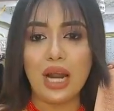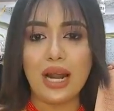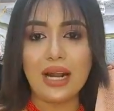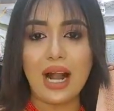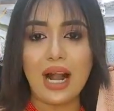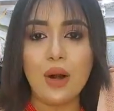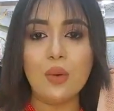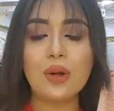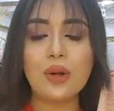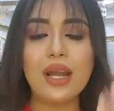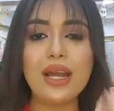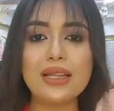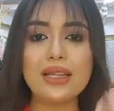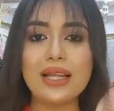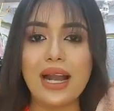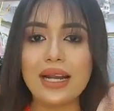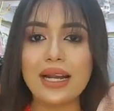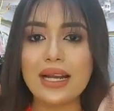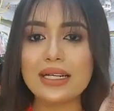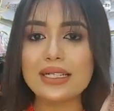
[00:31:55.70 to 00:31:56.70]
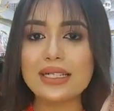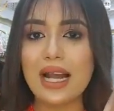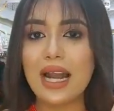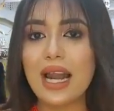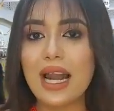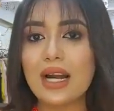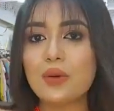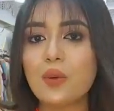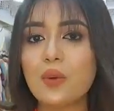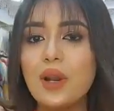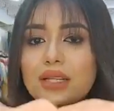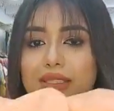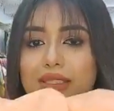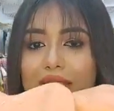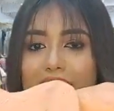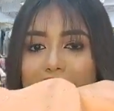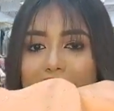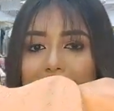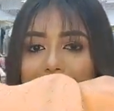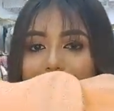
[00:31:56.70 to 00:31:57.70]
টাকা ওকে দেখেন কালারগুলো
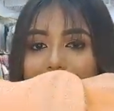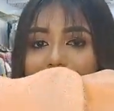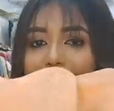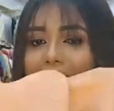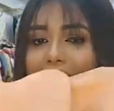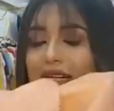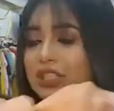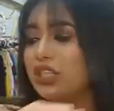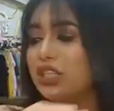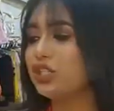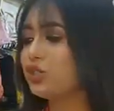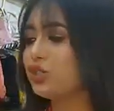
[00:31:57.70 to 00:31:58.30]
জাস্ট দেখেন কি যে